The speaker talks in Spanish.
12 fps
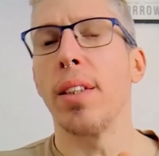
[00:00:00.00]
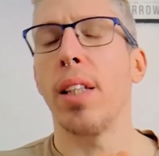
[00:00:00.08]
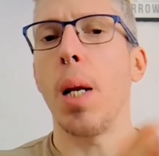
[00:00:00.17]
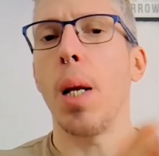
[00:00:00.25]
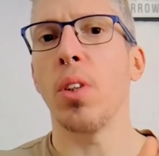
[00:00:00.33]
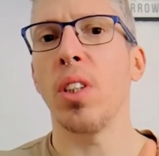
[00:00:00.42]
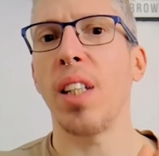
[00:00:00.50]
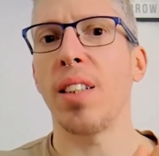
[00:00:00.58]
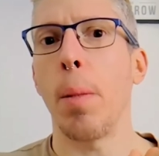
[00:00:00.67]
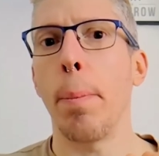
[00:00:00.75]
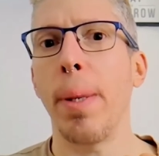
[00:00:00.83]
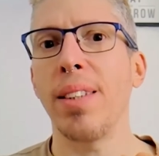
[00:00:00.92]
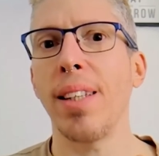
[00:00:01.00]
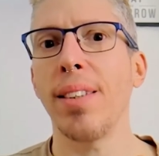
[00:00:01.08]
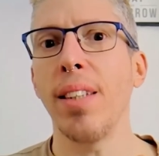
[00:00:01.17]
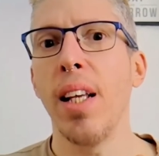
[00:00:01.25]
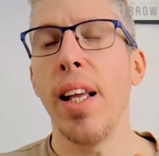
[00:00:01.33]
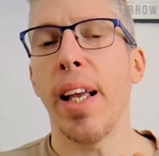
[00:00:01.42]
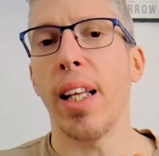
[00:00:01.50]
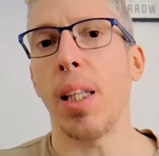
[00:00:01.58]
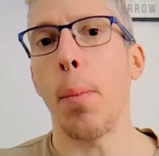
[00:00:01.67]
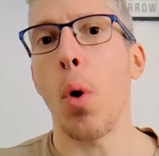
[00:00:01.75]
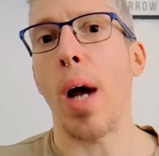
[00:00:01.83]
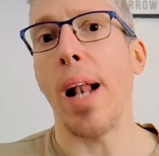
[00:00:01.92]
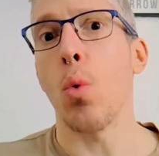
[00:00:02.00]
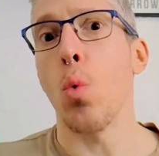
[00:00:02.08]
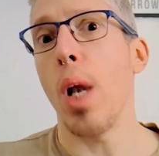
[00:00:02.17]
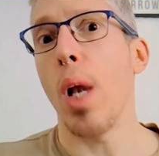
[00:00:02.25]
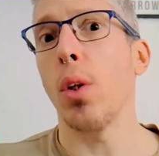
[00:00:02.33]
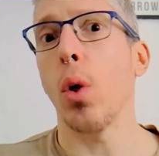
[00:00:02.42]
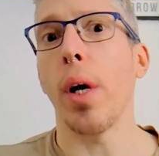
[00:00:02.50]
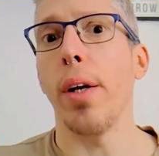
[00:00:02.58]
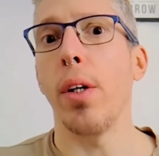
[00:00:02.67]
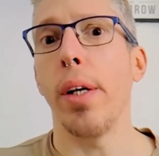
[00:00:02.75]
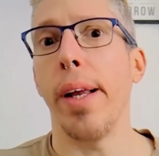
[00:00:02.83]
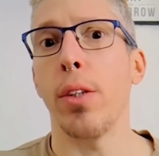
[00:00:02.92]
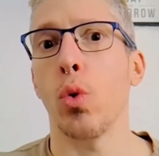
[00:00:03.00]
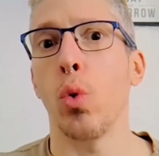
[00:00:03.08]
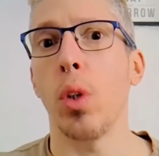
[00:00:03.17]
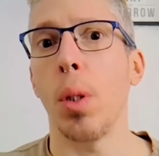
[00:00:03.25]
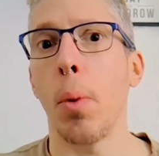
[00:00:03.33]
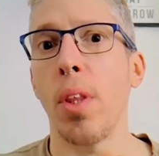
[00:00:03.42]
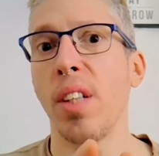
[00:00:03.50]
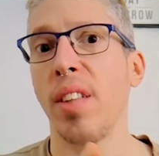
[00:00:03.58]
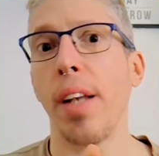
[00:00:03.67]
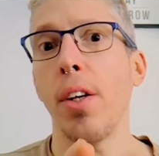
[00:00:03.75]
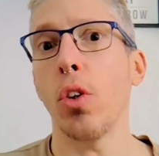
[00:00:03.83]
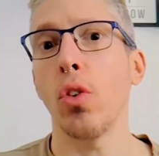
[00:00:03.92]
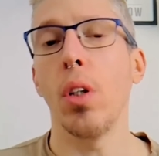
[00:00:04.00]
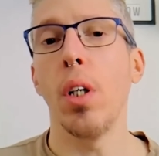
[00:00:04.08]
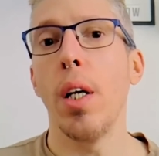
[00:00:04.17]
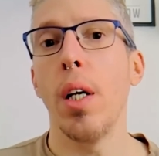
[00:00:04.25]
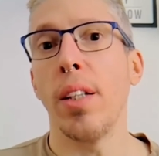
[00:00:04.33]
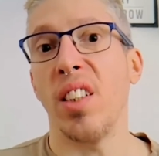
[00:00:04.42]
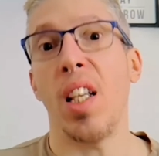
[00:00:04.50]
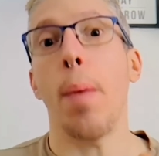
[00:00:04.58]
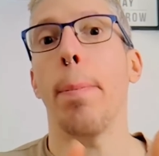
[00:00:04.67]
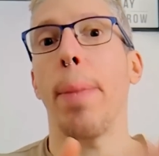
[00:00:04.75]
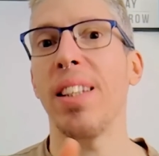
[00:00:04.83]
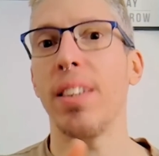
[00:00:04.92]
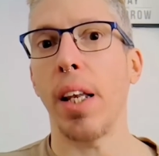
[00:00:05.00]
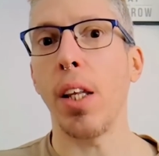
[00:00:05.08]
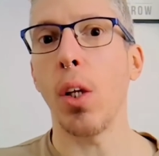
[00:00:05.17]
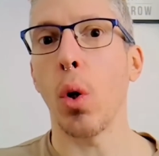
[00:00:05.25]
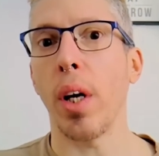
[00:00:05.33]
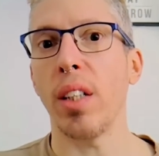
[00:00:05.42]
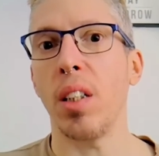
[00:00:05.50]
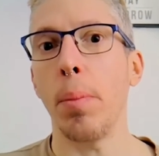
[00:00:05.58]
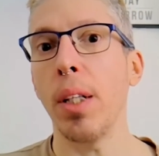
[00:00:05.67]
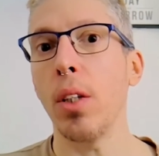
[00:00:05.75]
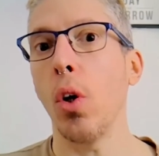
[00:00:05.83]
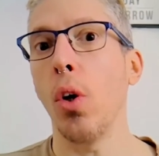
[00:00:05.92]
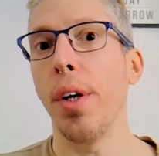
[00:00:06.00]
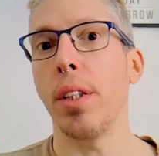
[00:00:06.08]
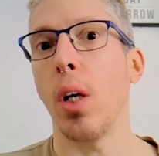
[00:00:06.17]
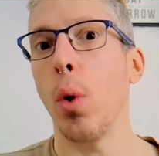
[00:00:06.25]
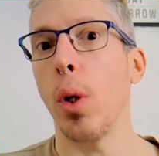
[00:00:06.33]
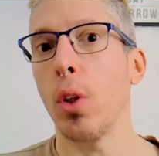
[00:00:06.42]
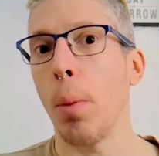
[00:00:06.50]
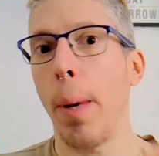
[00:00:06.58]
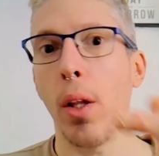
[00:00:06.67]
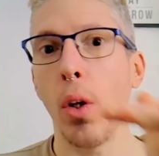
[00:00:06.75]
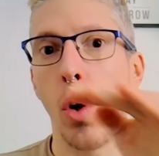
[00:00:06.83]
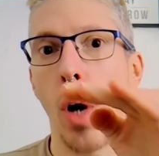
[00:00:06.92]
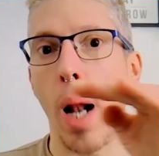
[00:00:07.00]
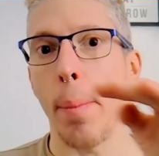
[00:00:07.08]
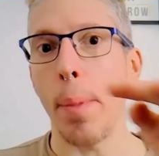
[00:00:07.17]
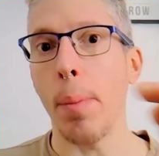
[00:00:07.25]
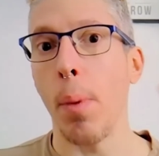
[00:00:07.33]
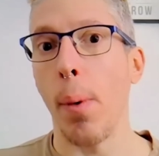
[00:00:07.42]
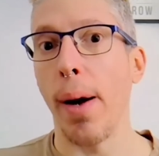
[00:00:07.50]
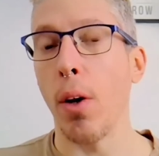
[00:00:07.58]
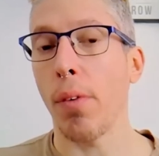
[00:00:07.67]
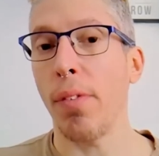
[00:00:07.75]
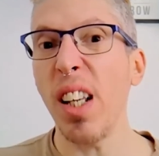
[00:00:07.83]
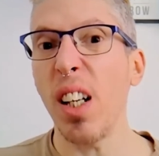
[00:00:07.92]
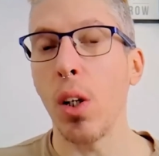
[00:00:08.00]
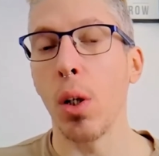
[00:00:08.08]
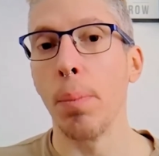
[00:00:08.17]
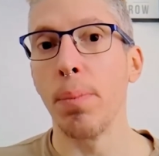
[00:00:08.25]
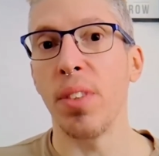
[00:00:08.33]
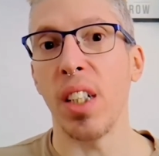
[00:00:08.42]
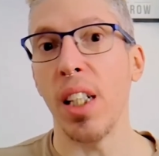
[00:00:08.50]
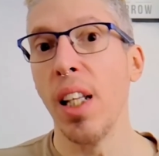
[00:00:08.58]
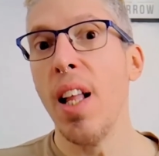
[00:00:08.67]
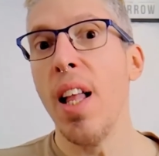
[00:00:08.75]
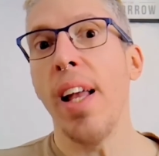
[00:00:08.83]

tenemos estas empresas que estamos calculando que en estos últimos 10 años siempre han tenido crecimiento y te lo he tomado al mismo valor fijo, ¿sí?